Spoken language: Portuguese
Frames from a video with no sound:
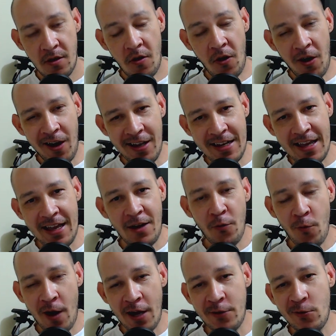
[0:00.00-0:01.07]
Olha
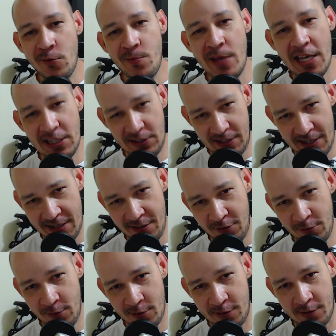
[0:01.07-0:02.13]
o argumento que
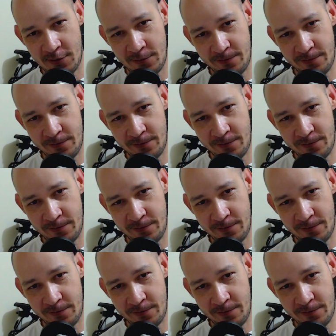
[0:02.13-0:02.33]
eles usam.